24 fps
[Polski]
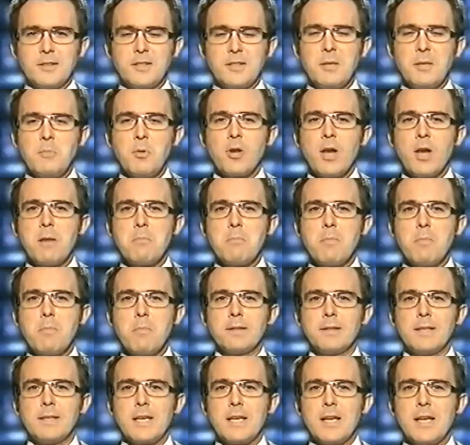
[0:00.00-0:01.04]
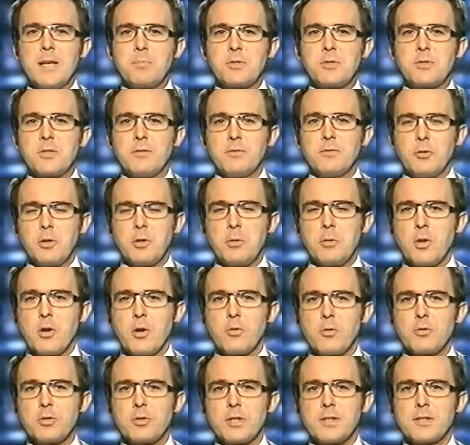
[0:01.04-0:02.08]
Simon Amman, najlepszy w drugim
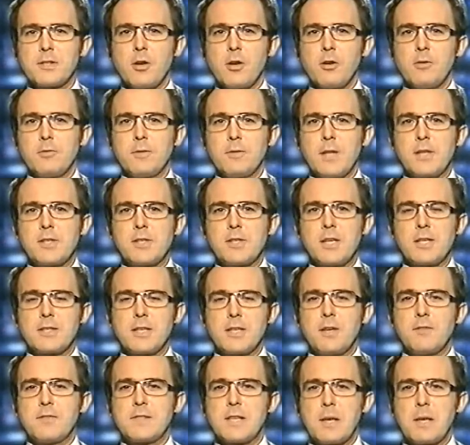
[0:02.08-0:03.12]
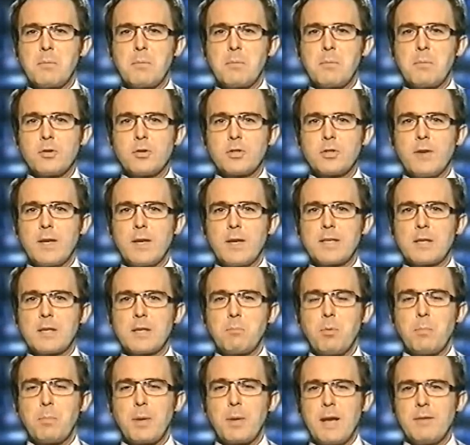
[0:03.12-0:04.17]
konkursie skoków narciarskich w Sapporo,
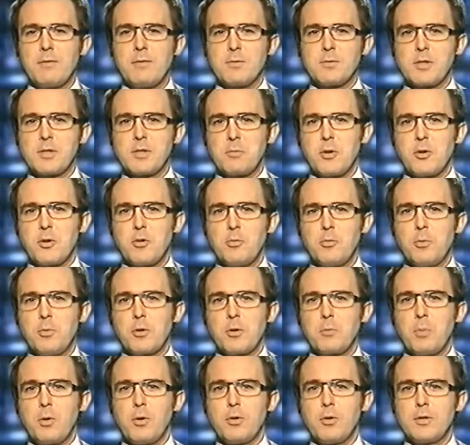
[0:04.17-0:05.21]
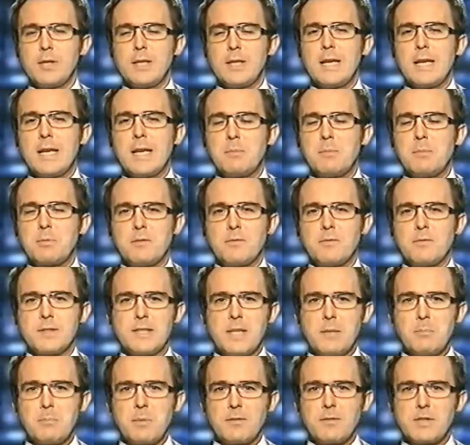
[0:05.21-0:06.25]
Szwajcar poprawił sobie humor po nie najlepszym
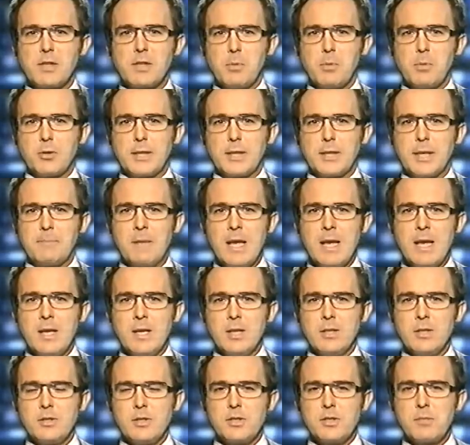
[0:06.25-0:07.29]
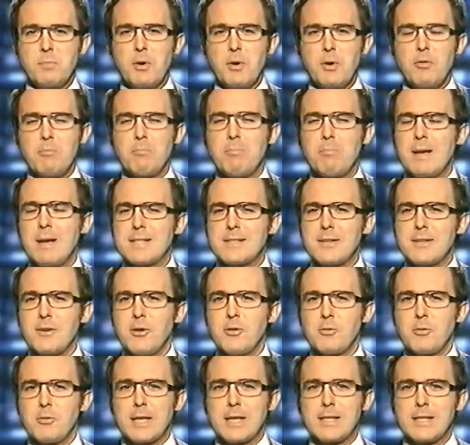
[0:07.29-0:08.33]
występie w sobotę. Dziś był
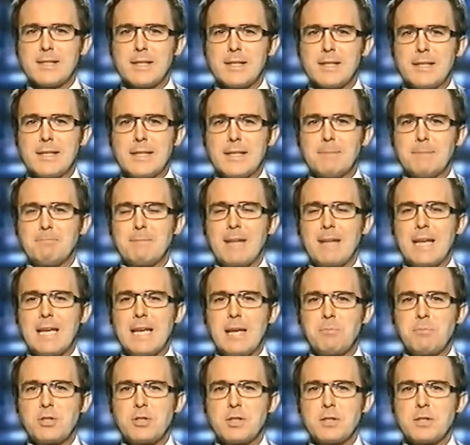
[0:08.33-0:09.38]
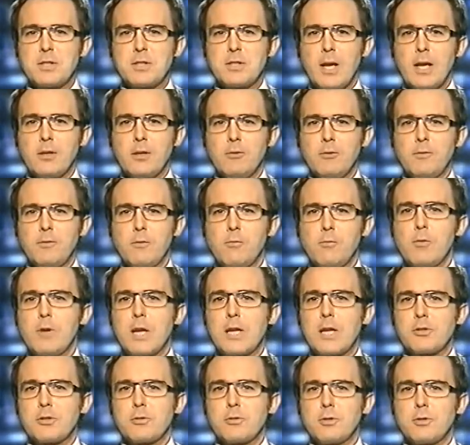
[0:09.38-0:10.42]
bezkonkurencyjny. Najlepszy z Polaków
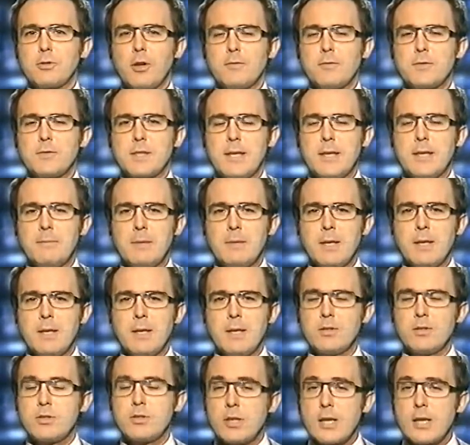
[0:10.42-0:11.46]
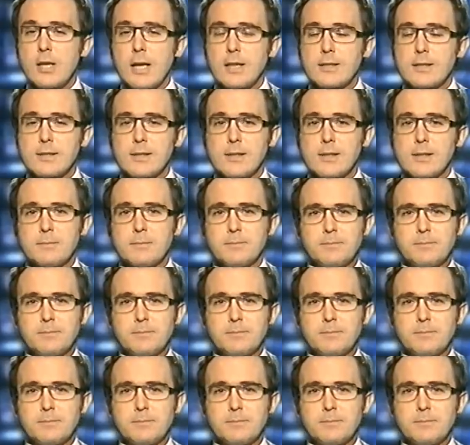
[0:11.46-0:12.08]
Łukasz Rutkowski, 13.